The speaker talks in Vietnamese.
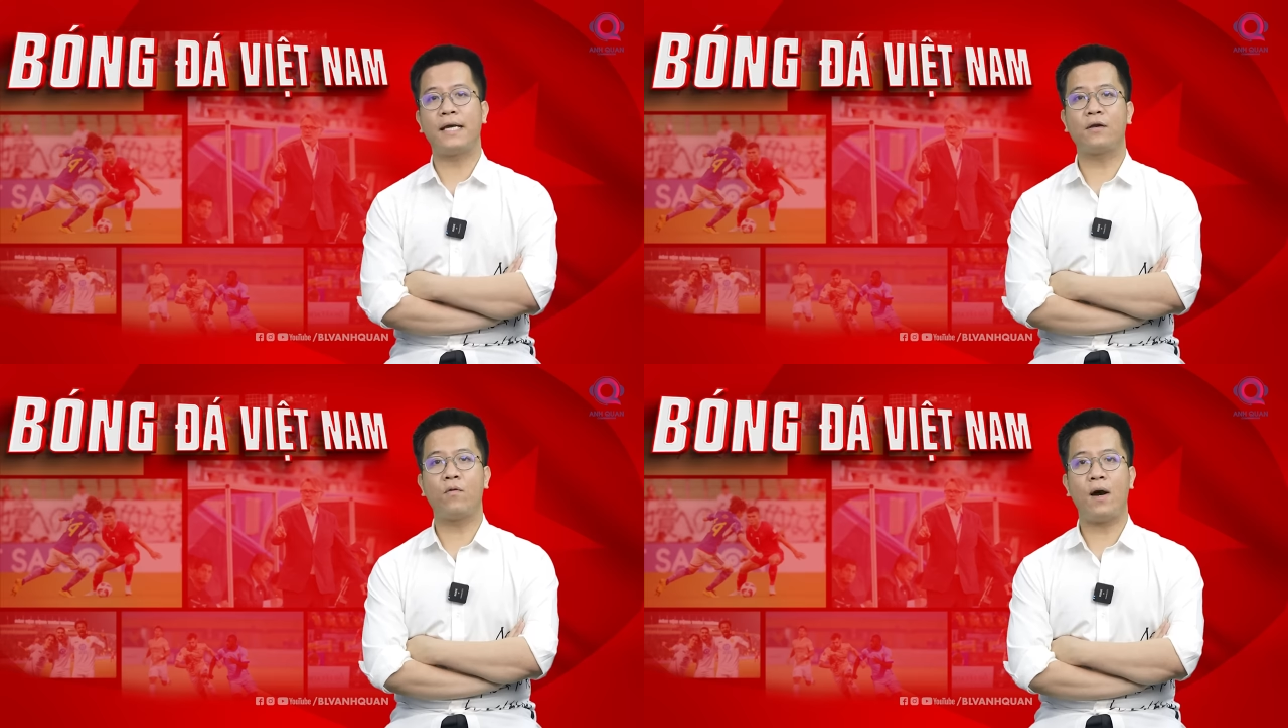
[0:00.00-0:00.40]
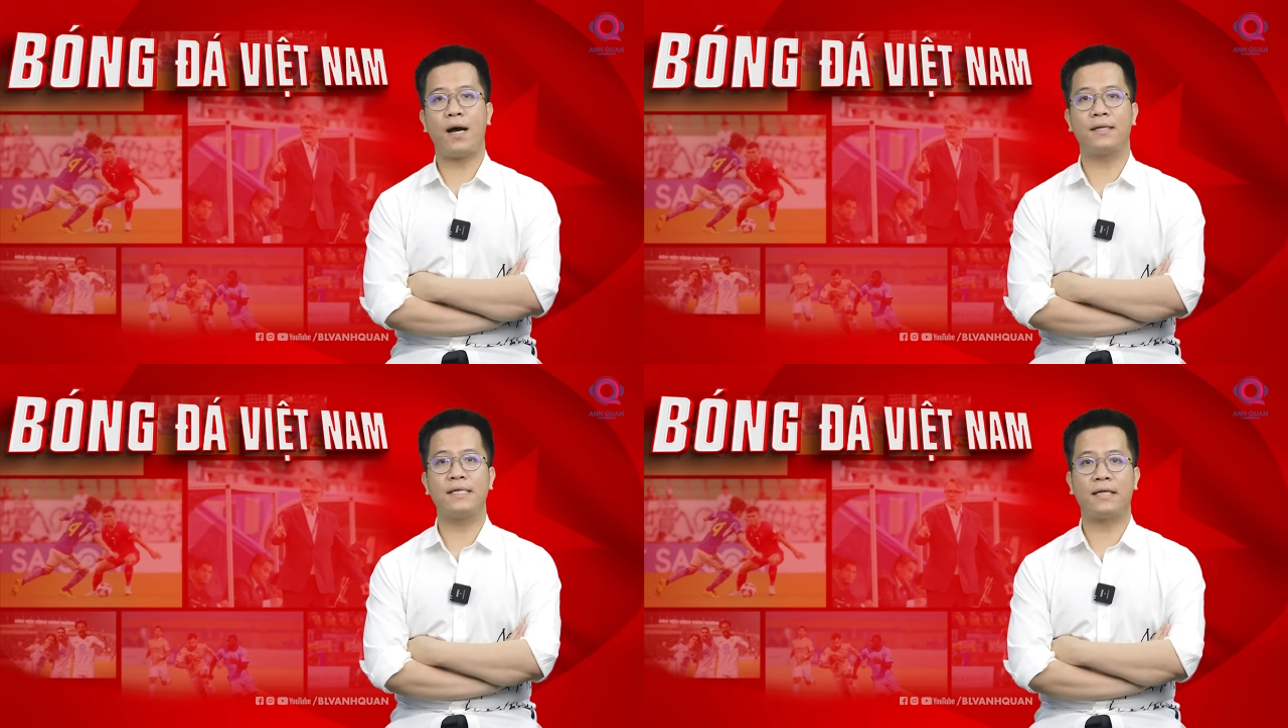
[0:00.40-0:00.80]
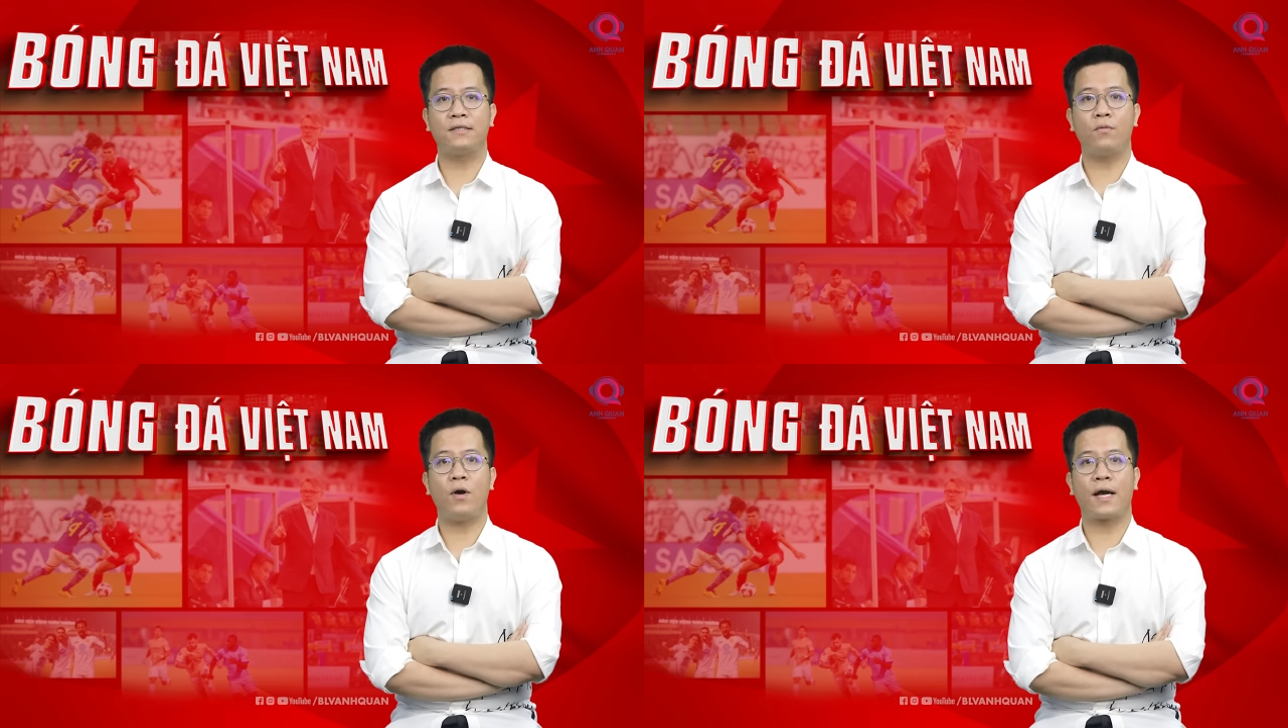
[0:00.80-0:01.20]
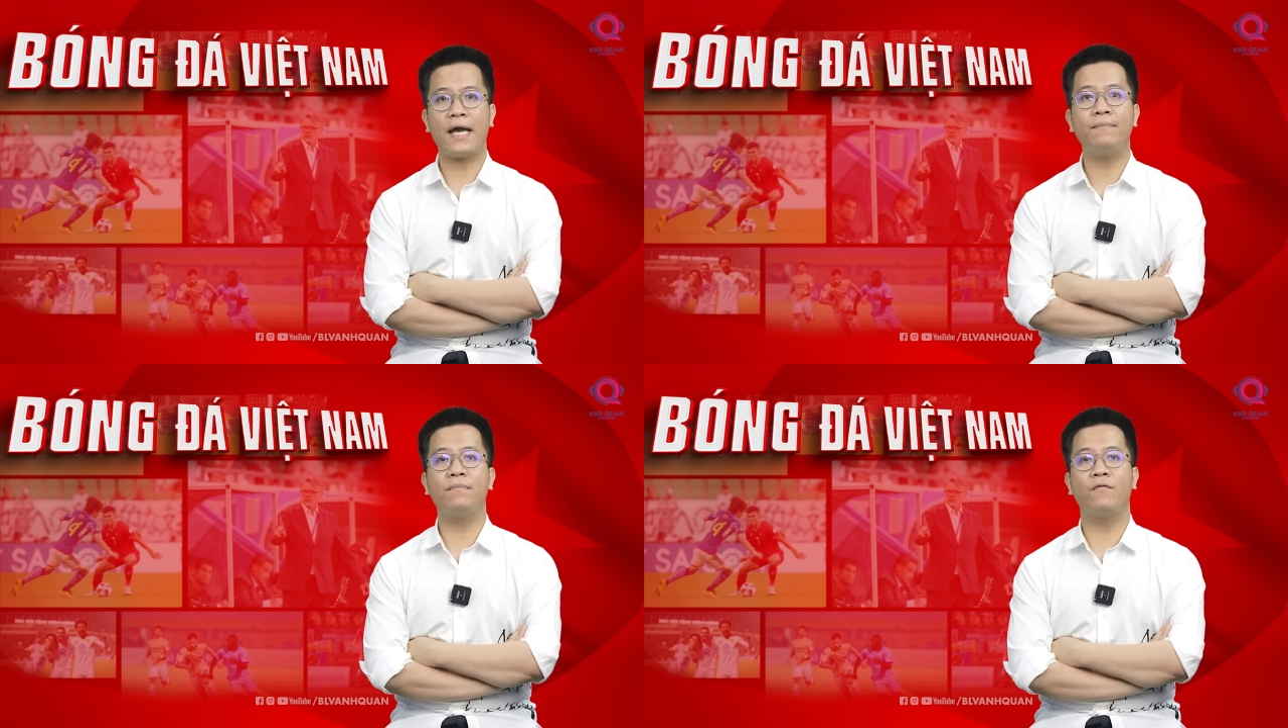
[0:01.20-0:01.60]
Thành quả đặt trong ngoặc
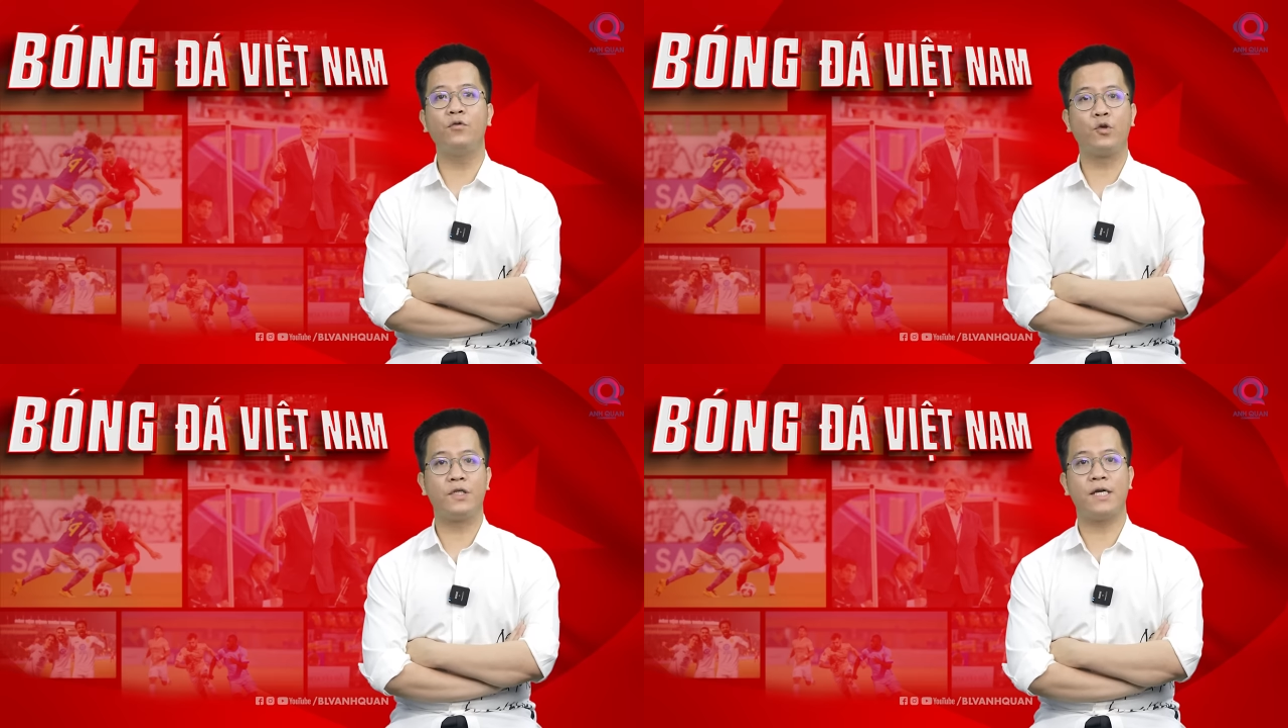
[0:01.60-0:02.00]
kép mà phù thủy